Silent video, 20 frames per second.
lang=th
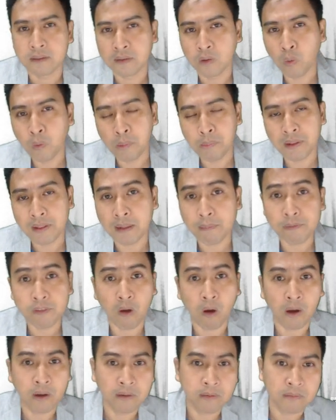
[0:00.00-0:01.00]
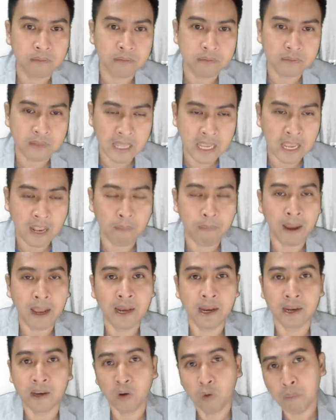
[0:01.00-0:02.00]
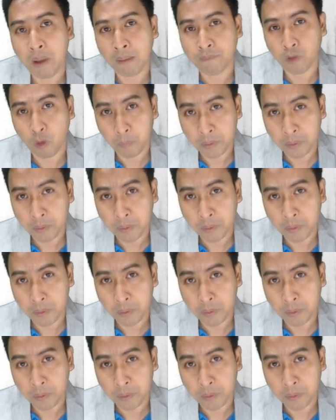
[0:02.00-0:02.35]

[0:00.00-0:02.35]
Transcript: รูปที่มันซับซ้อนตีออกมาให้เหลือในรูปแบบ